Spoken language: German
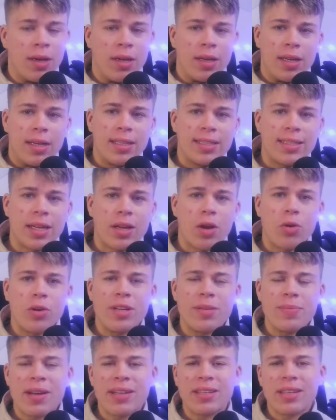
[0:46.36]
Es hat auch
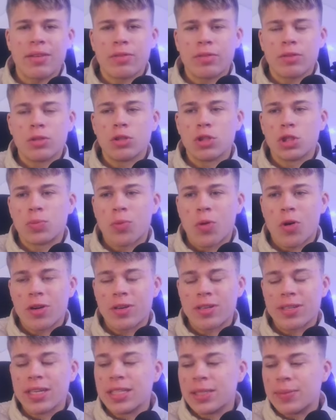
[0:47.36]
niemand davon
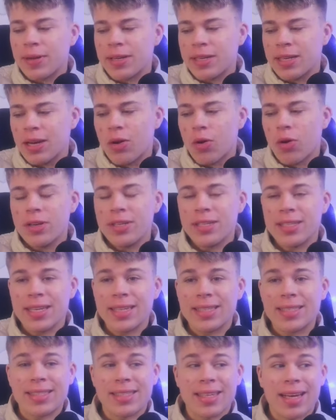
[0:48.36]
gesprochen, dass man die Leute
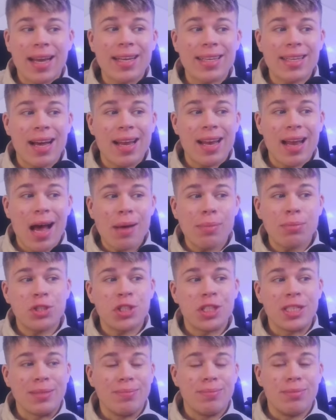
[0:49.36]
jetzt direkt alle
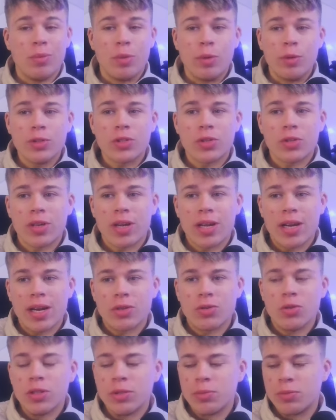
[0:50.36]
abschieben muss, sondern
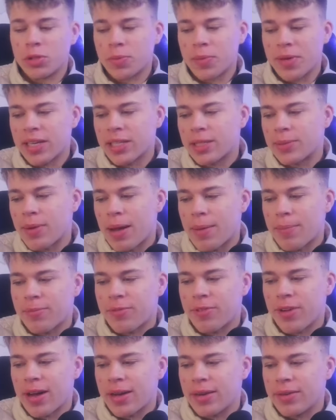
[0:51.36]
natürlich muss man erstmal
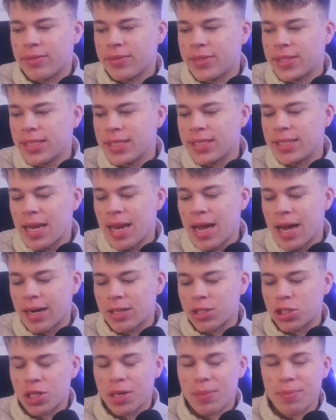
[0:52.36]
abwarten, wie sich die
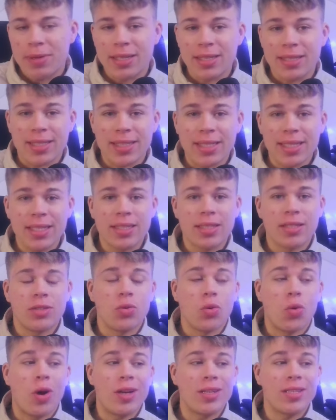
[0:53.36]
Lage
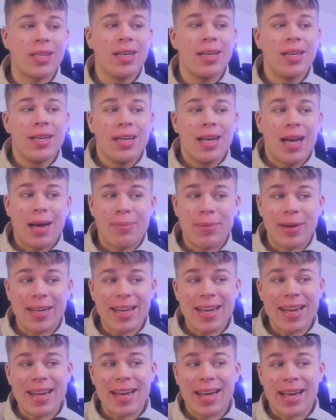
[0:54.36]
stabilisiert dort. Aber
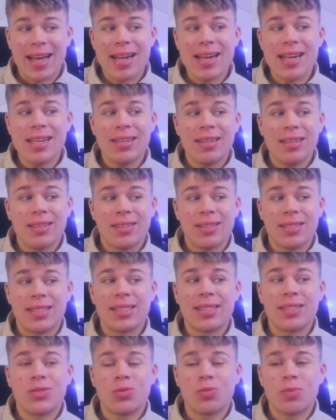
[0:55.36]
generell
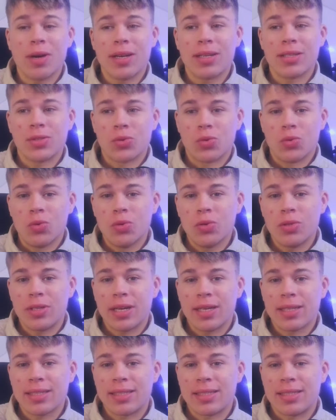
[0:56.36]
ist es nun mal so,
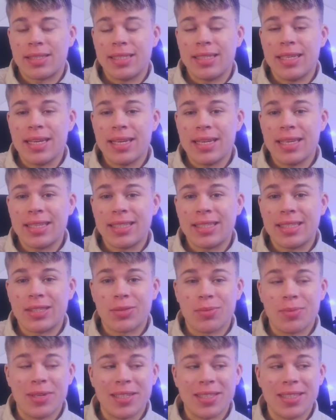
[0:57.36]
dass diejenigen, die
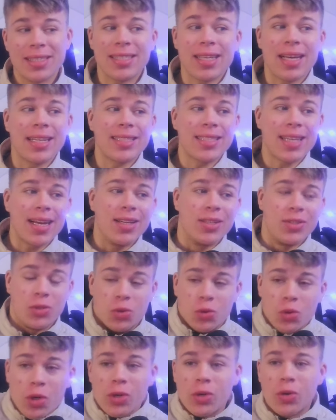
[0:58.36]
zumindest als
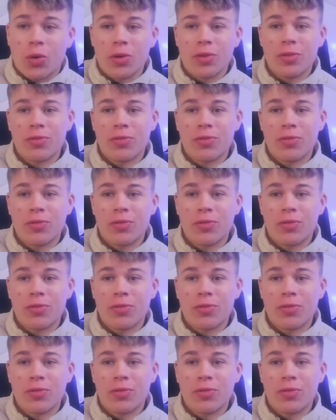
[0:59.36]
Asylgrund